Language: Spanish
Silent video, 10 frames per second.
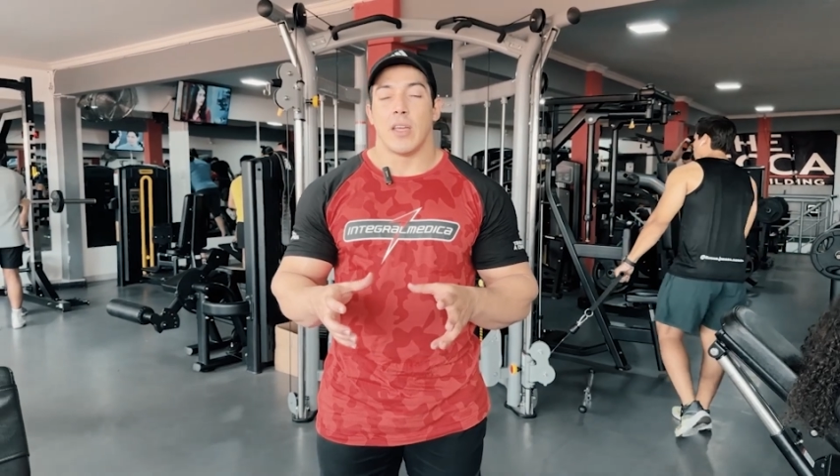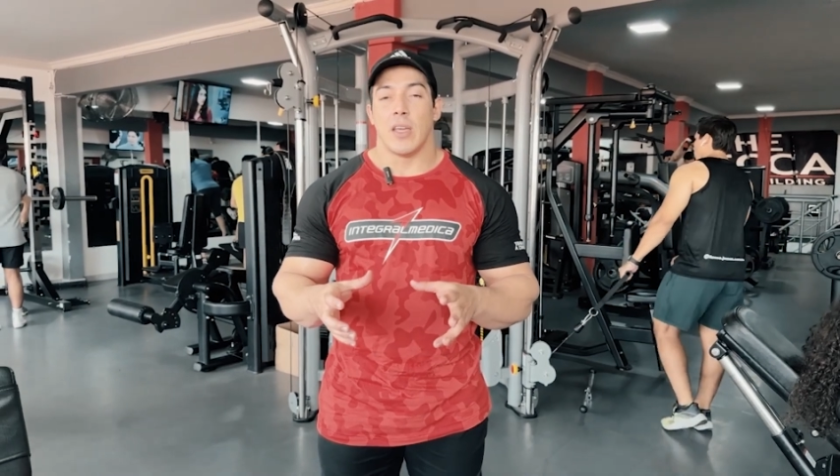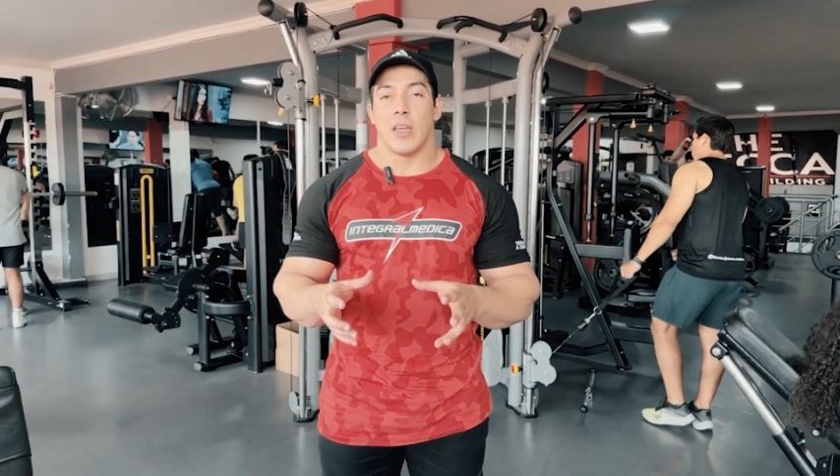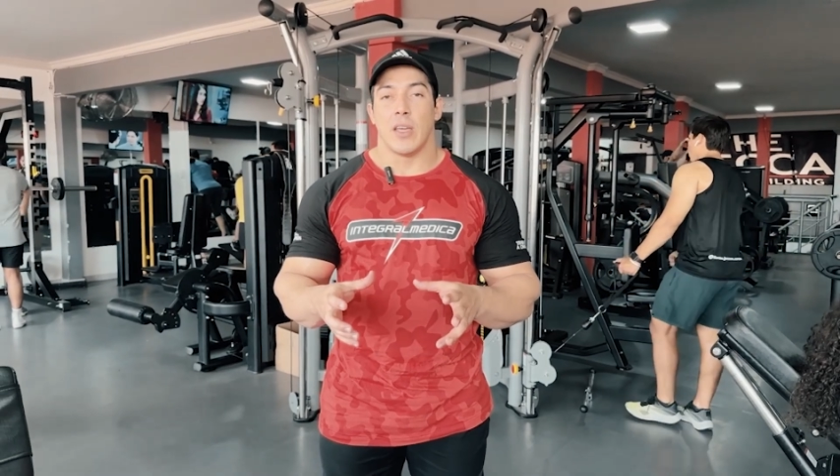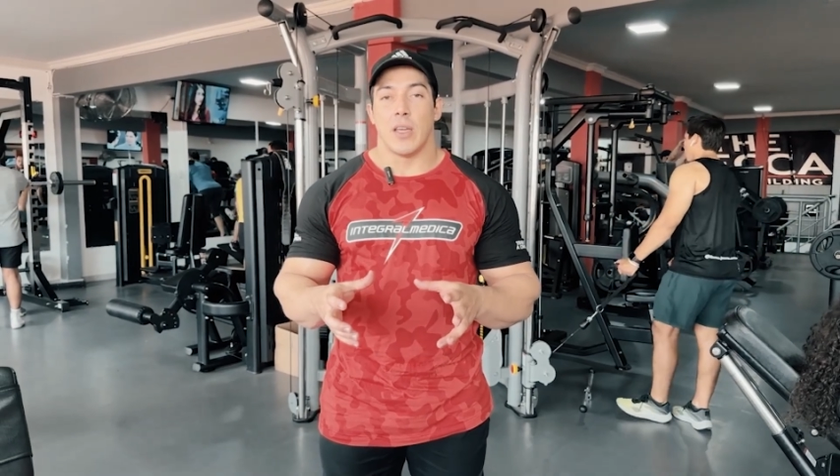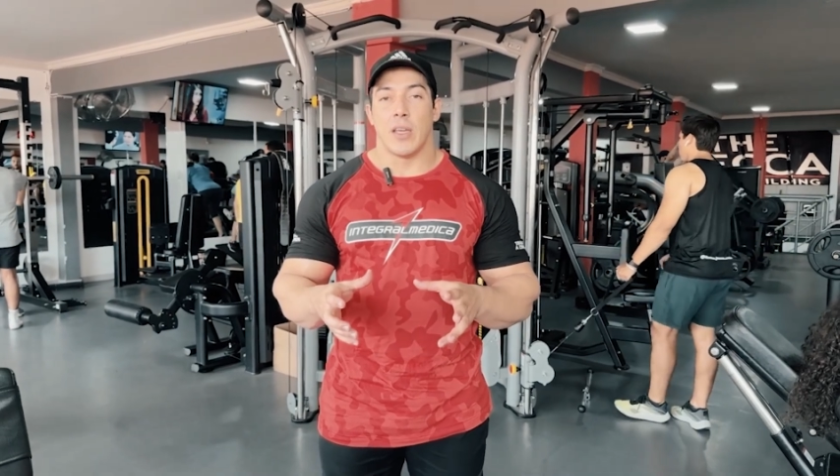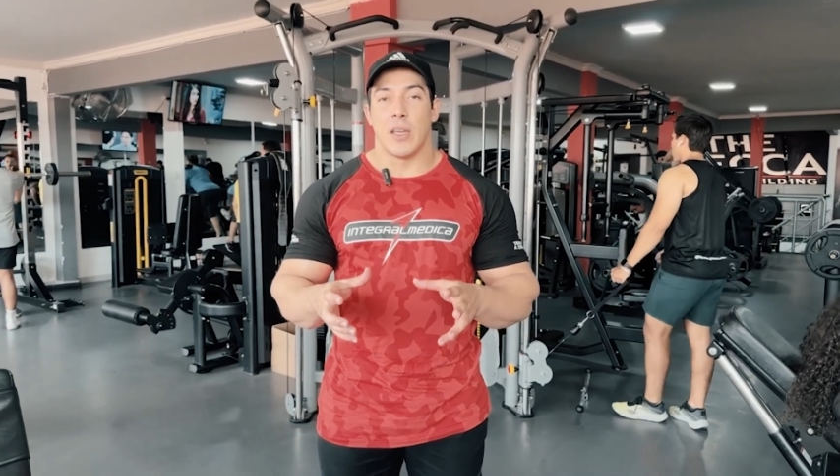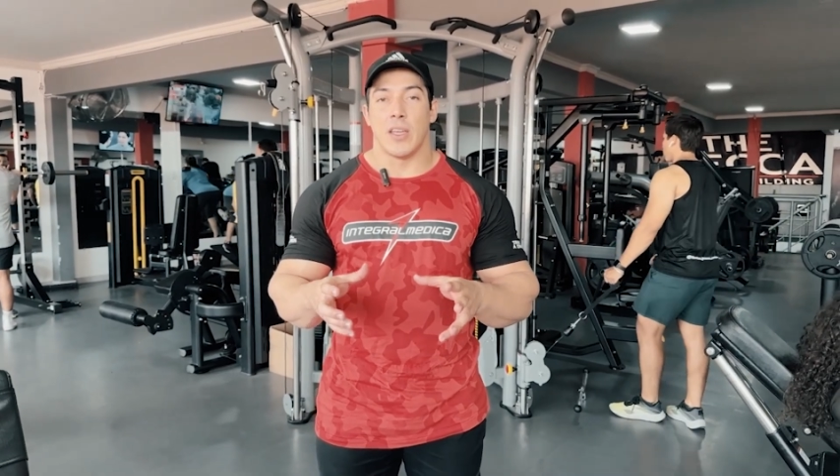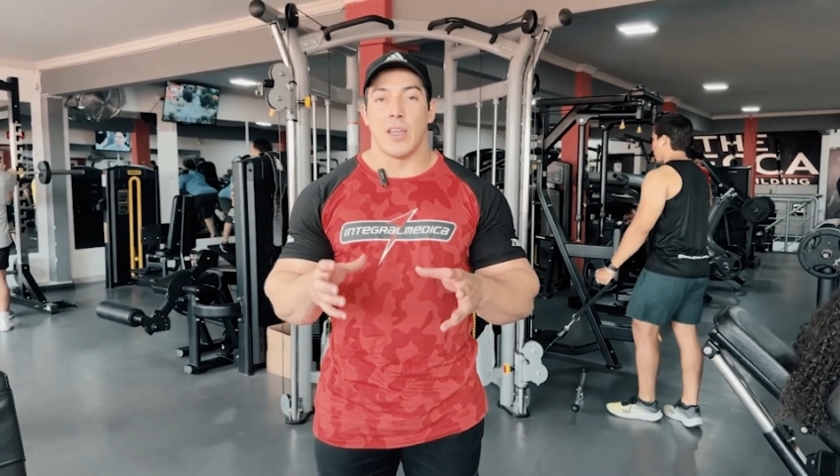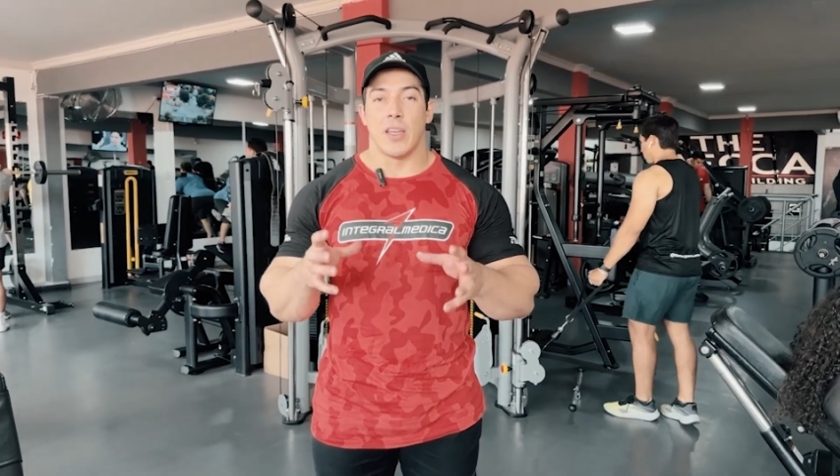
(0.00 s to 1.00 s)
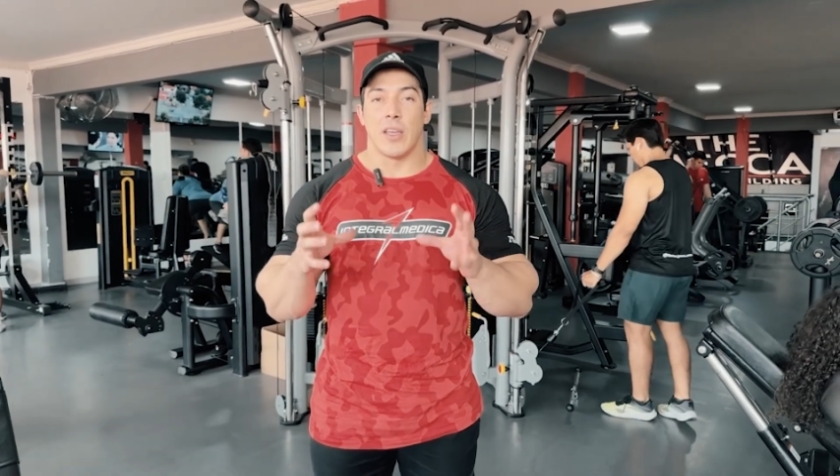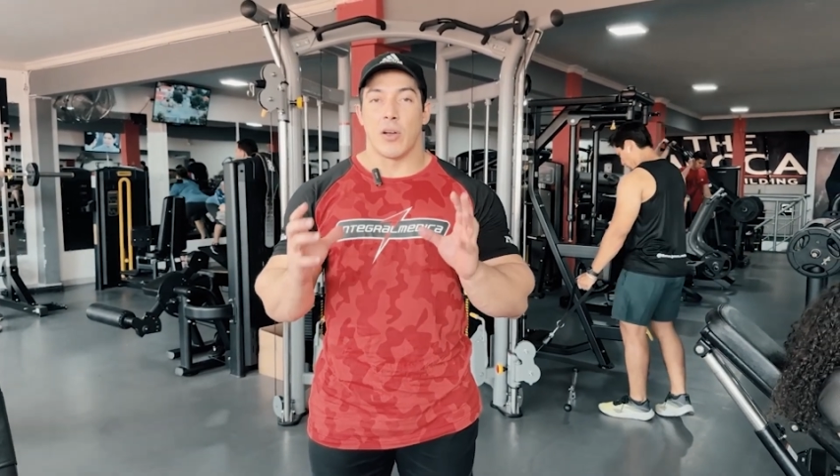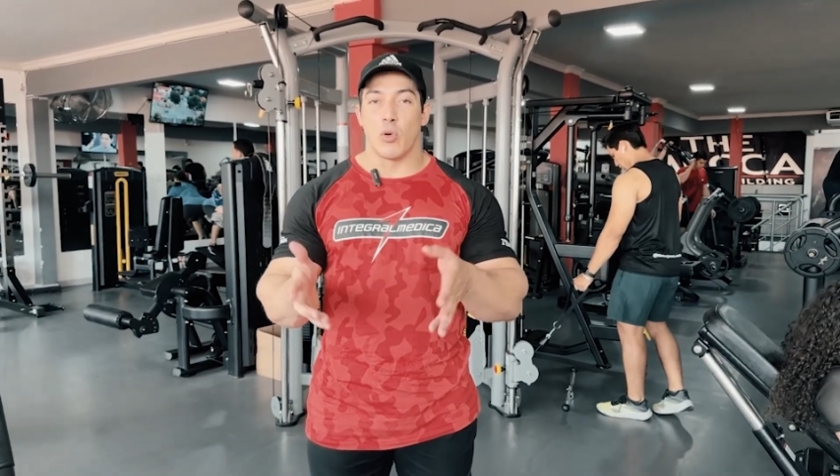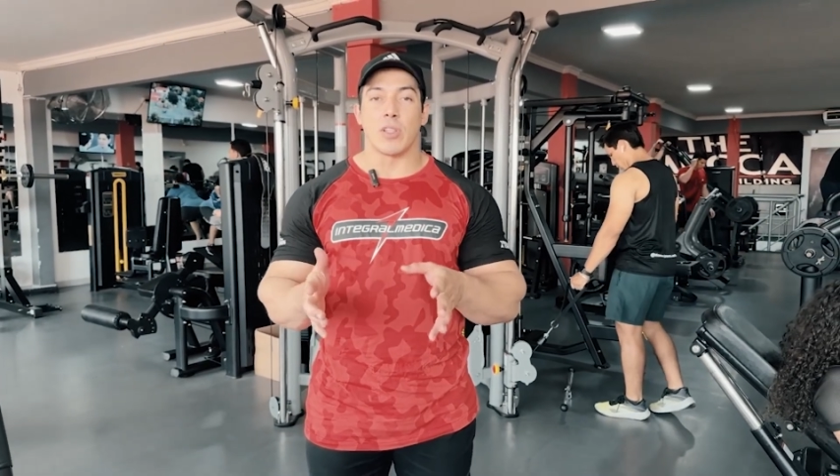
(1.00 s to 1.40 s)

Eh,